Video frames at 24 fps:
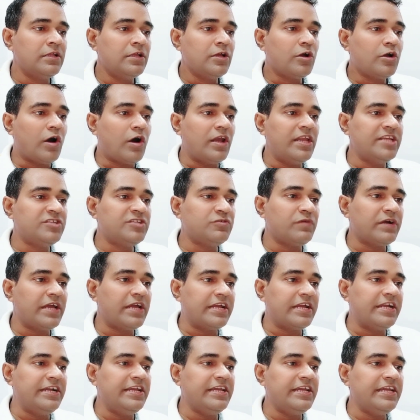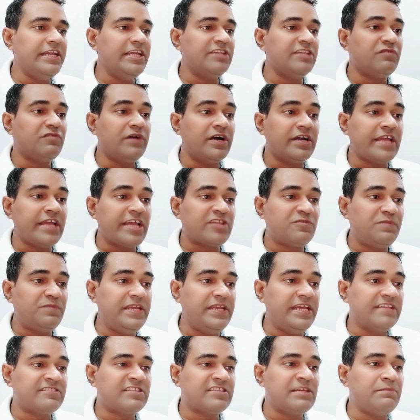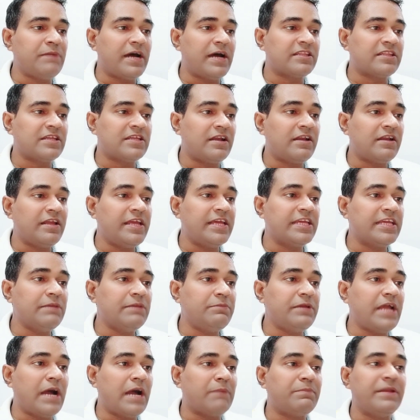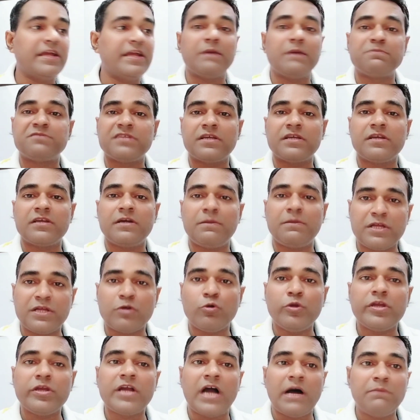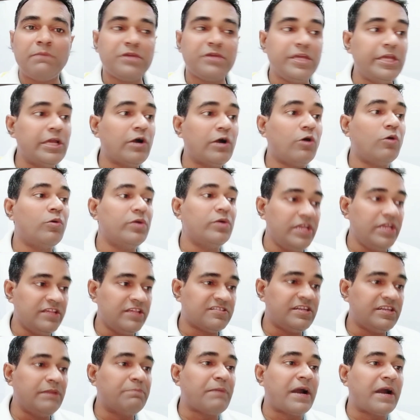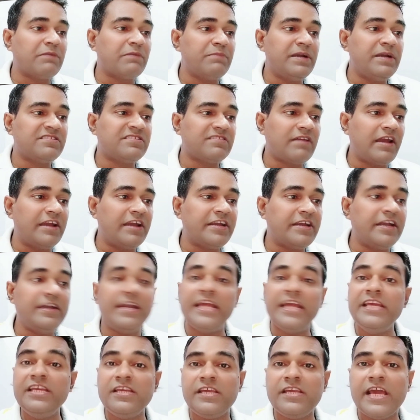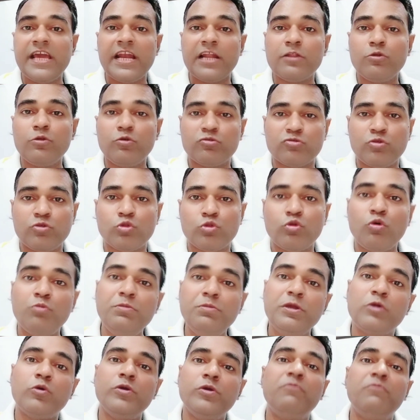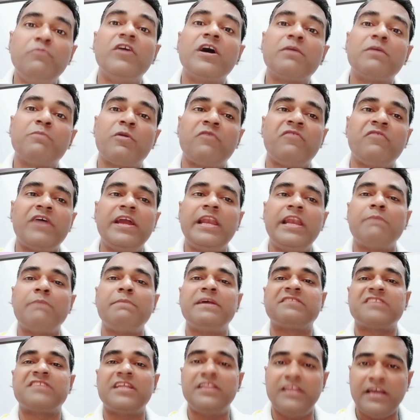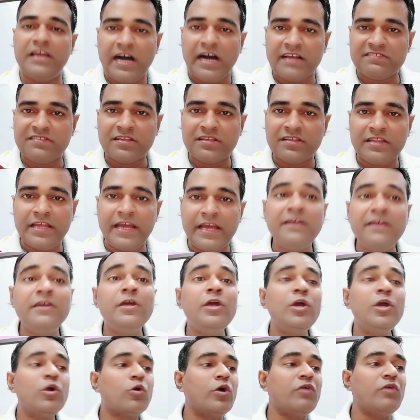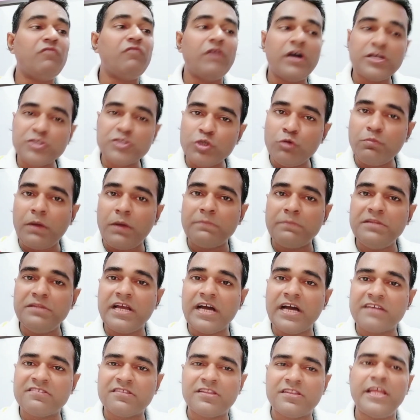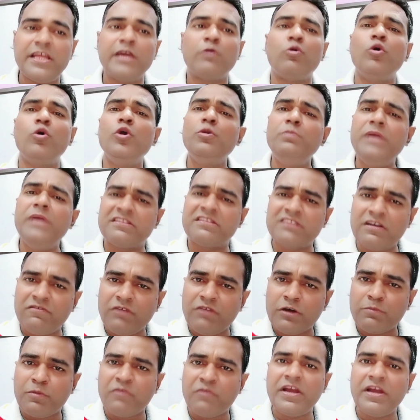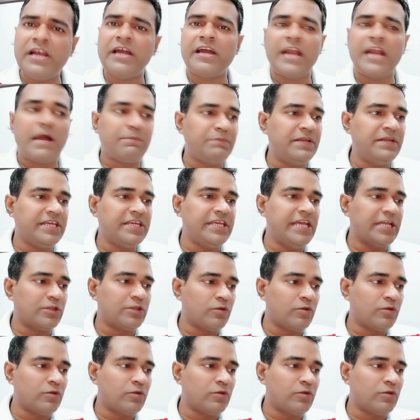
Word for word: कॉलेज वगैरह की डिग्रीज वर्क एक्सपीरियंस की बात कर रहे हैं कि भाई आपने कब तक कब तक कोई काम किया हो इस डिपार्टमेंट से रिलेटेड नहीं किया ना दोस्तों तो भी कोई वर्क प्रोफाइल आप ऐसा दिखा सकते हैं कोई वर्कशॉप आप दिखा सकते हैं कोई भी ऐसा वर्क प्रोफाइल अगर आपने किया